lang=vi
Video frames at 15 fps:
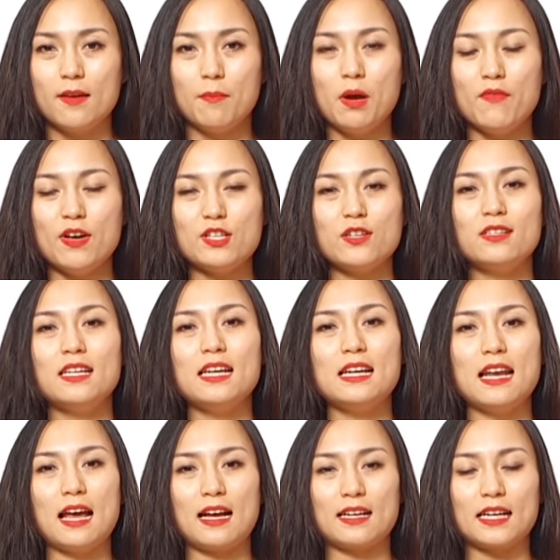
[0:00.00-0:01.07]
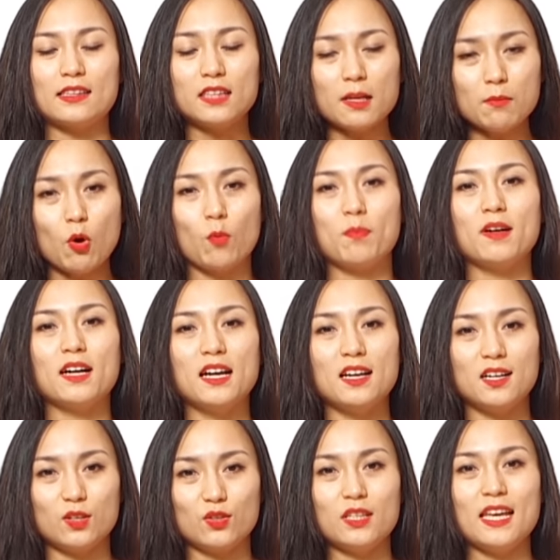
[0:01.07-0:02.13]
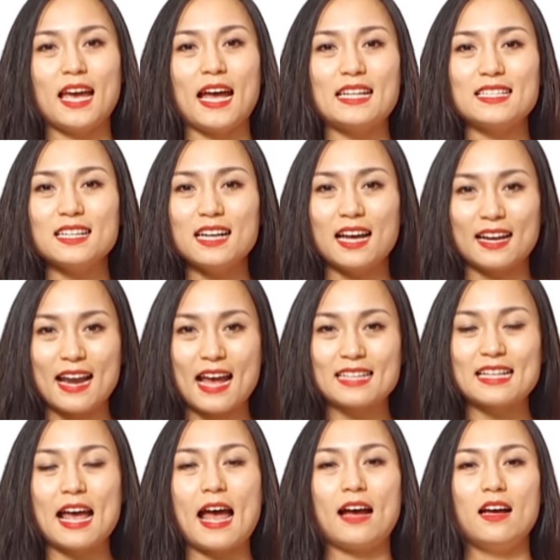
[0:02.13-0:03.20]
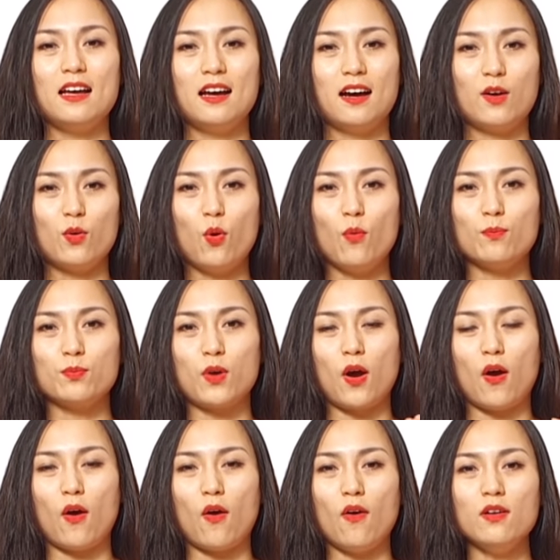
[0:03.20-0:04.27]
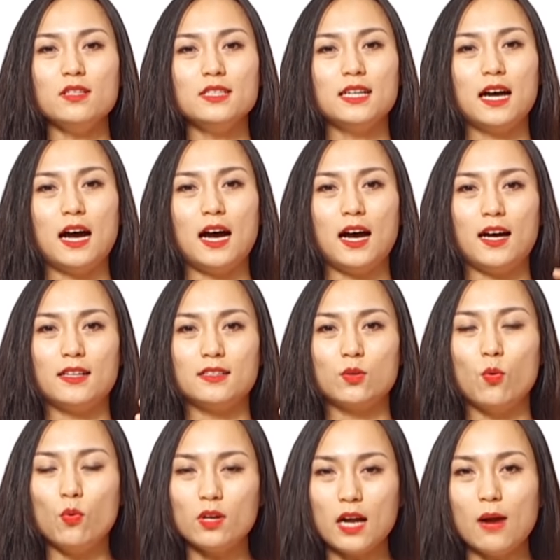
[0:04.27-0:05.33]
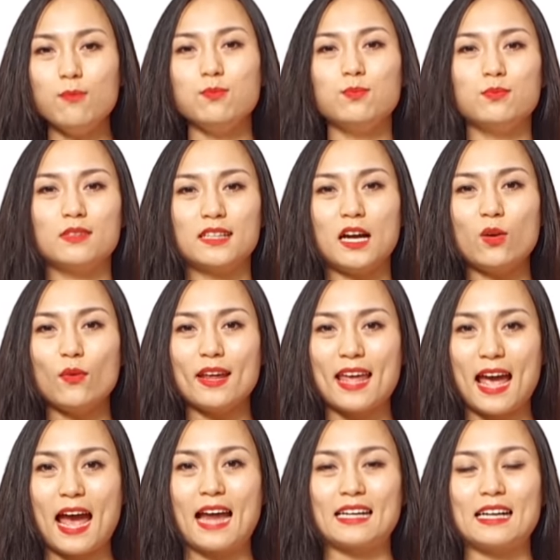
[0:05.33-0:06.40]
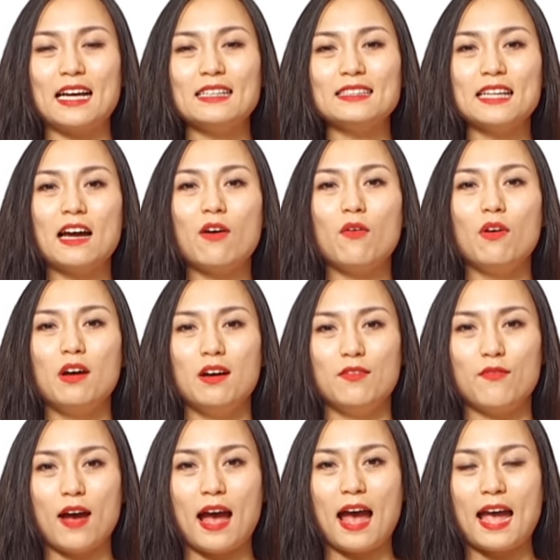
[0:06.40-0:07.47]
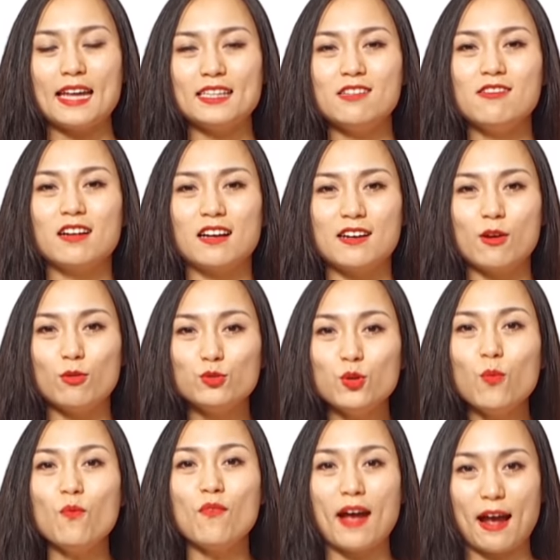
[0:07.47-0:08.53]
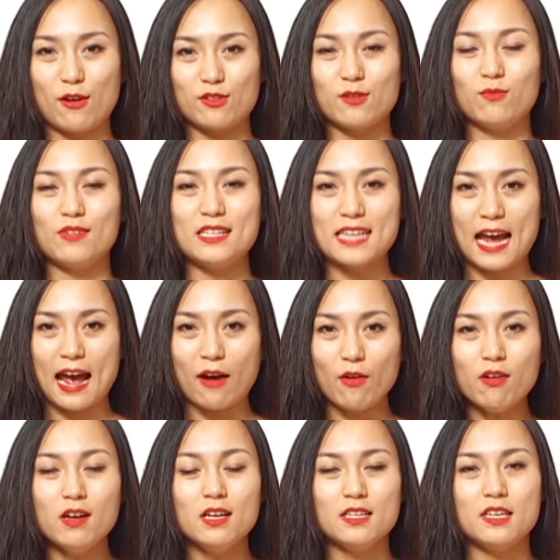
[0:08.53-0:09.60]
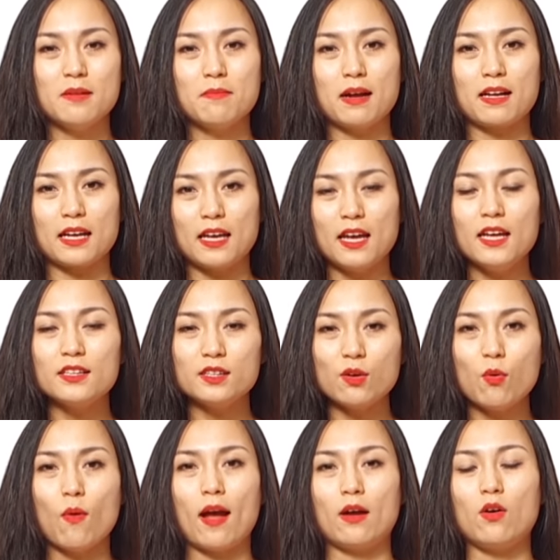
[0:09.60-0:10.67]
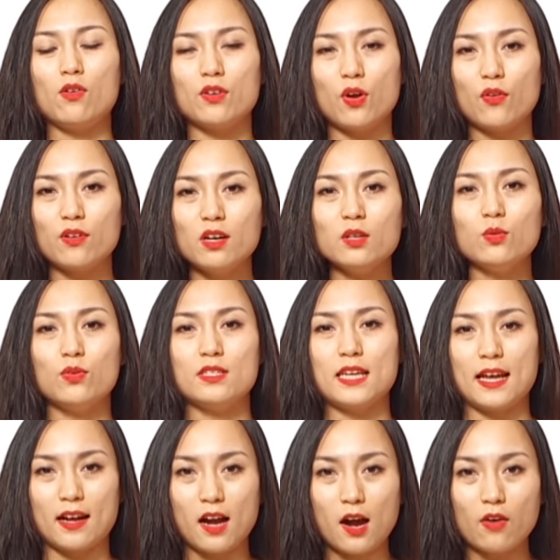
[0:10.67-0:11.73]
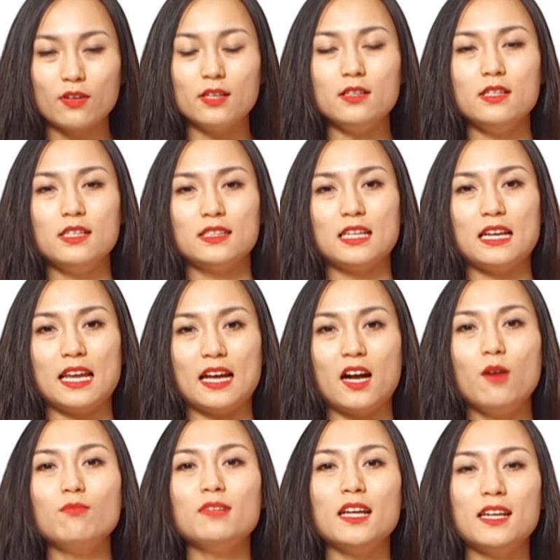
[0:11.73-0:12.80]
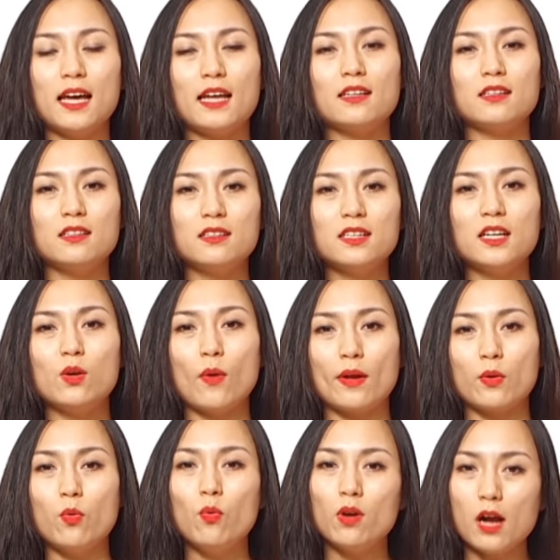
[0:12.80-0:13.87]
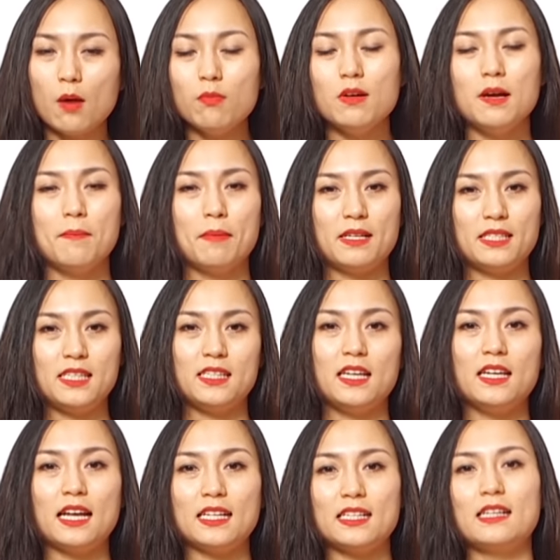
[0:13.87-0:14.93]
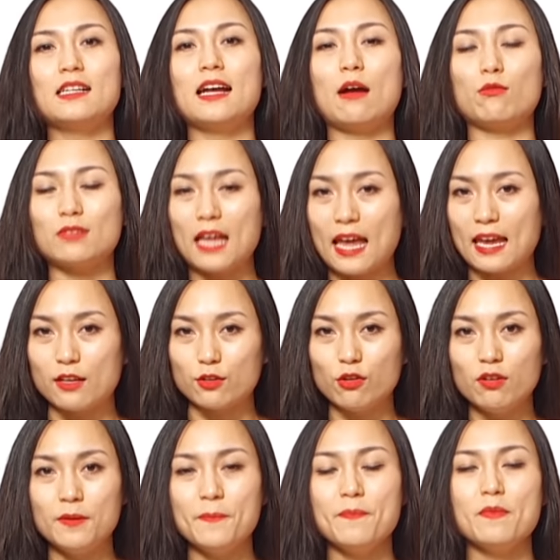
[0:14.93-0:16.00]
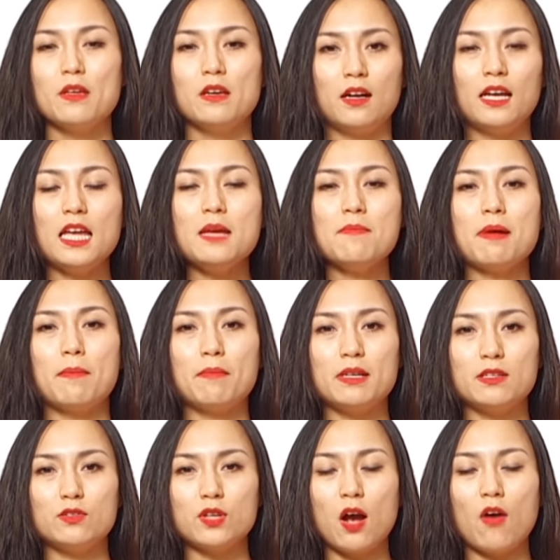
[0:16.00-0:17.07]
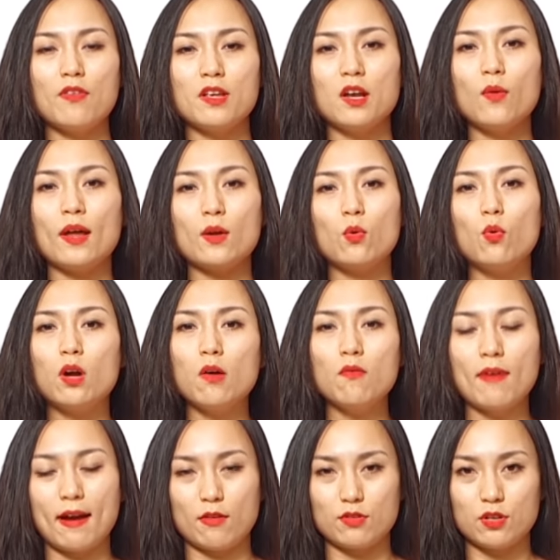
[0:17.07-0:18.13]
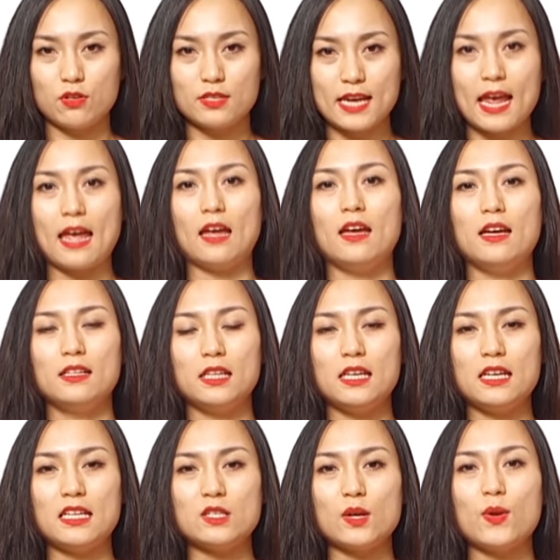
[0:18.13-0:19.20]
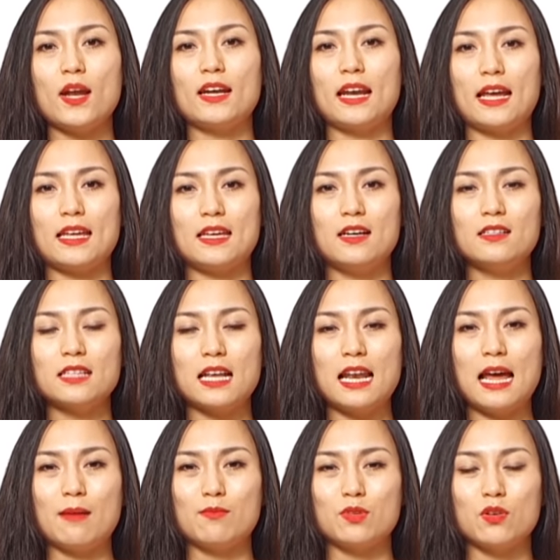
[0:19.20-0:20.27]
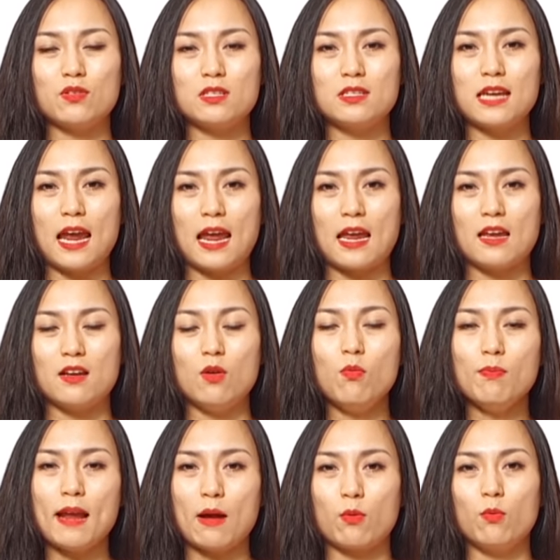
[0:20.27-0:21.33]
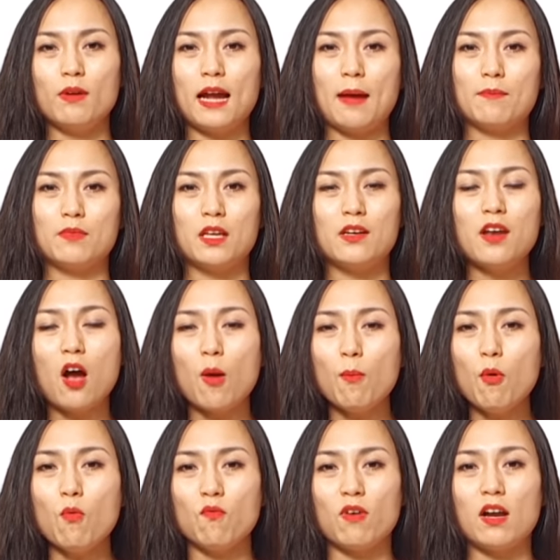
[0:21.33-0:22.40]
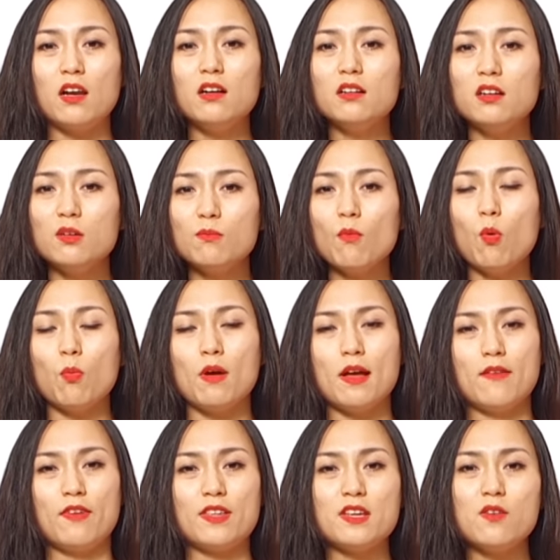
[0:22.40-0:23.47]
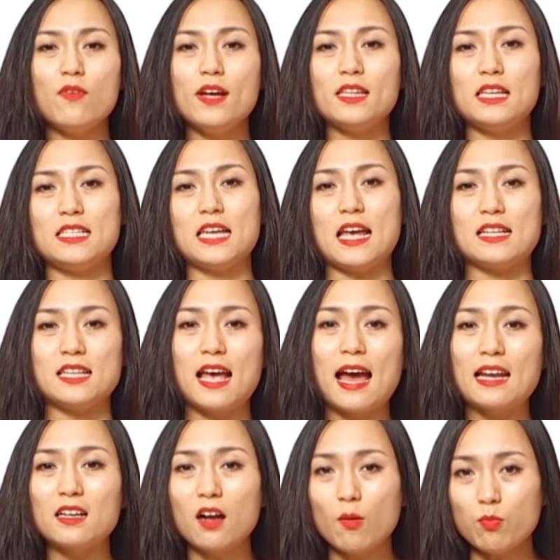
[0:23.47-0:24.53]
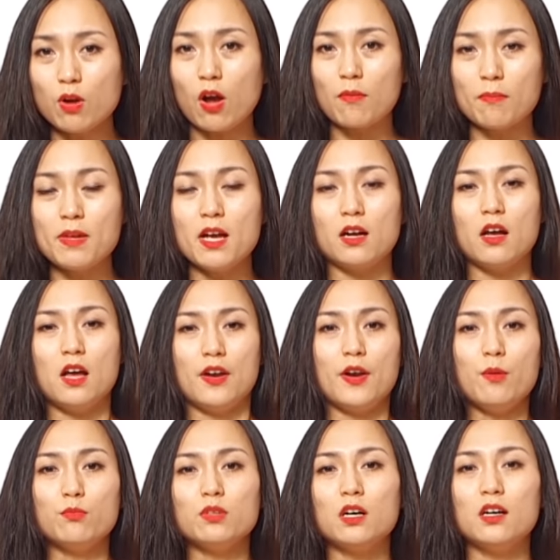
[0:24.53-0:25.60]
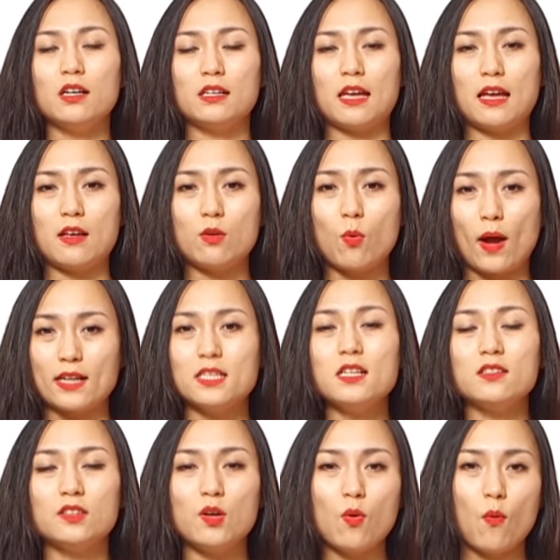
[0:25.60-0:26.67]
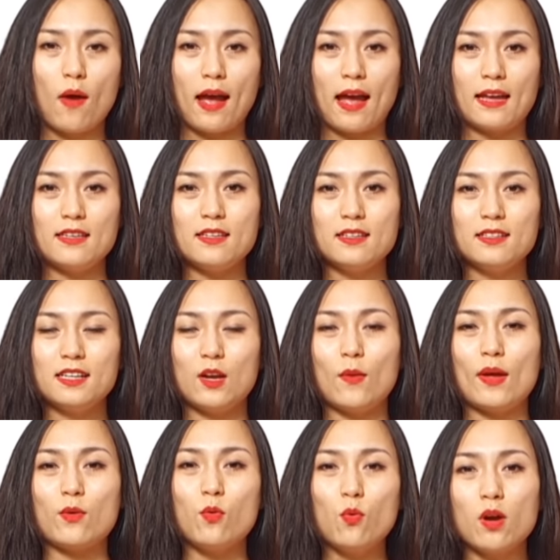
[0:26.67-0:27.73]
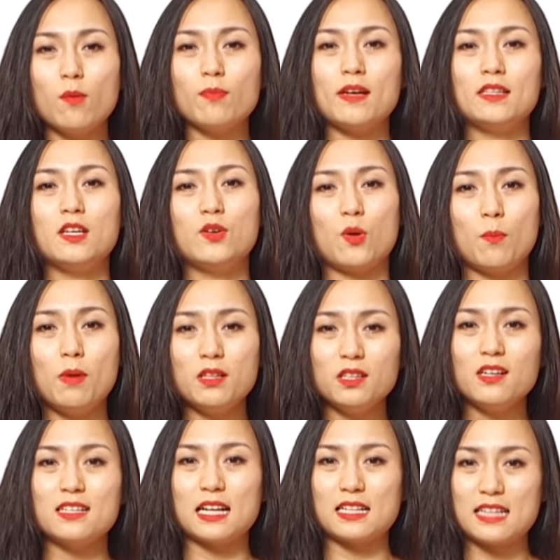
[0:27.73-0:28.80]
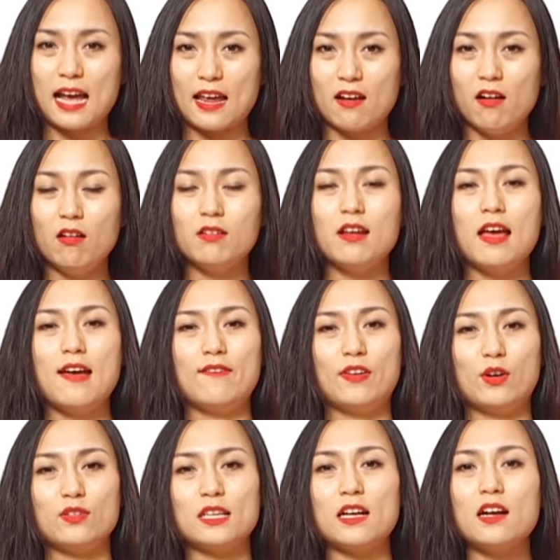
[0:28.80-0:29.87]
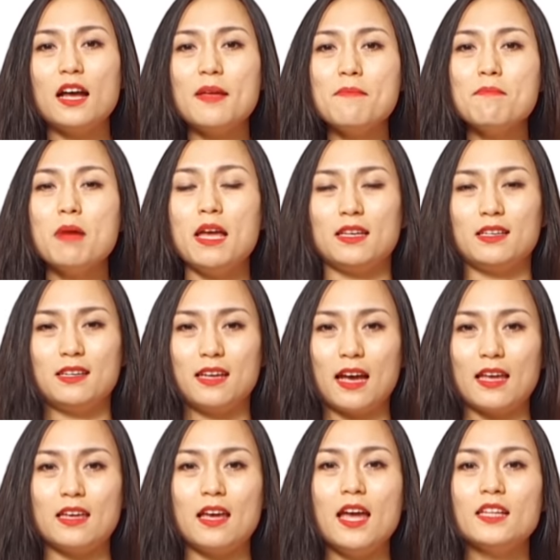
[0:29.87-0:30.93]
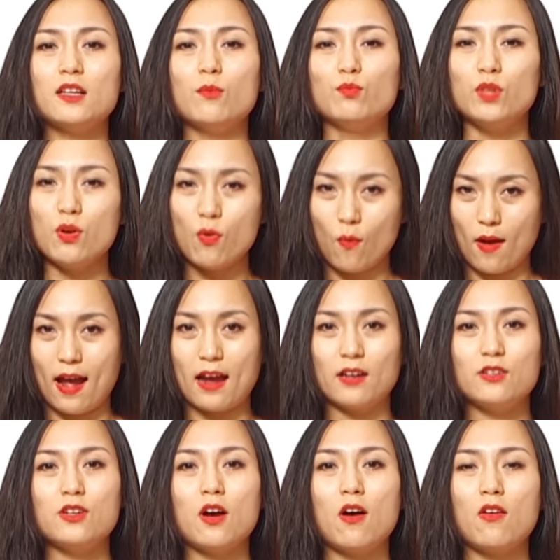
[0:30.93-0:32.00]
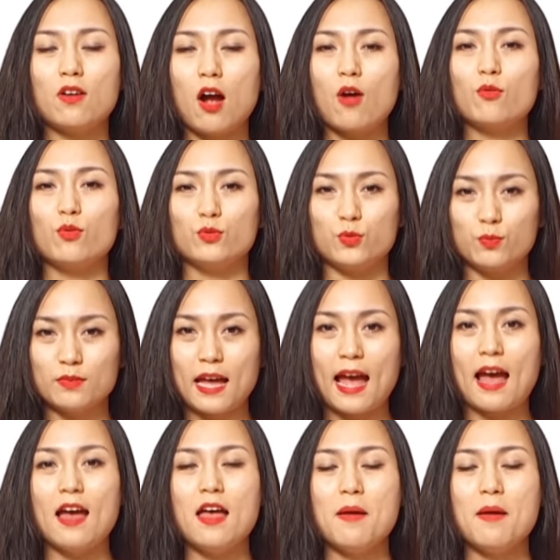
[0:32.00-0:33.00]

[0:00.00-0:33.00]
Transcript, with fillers: bởi vậy cho nên là cái tinh bột mà người lớn có thể ăn rất là đa dạng à, gồm có à, ngũ cốc các loại hạt khác nhau và hay thường là nấu chung vào trong với cháo nhưng mà cái hệ tiêu hóa còn non nớt của trẻ con á thì lại không nên ăn những cái loại ngũ cốc mà chỉ nên ăn gạo tẻ thôi khi mà mình cho những cái loại ngũ cốc vào cho trẻ thì cái giai đoạn này sẽ làm cho trẻ lúc nào cũng cảm thấy no bụng và lưng lưng bụng và như vậy thì trẻ sẽ ăn không ngon miệng đồng thời cái quá trình tiêu hóa những cái loại ngũ cốc đấy thì nó mất thời gian dài hơn và nó sẽ gây mệt cái hệ thống tiêu hóa cho con của chúng ta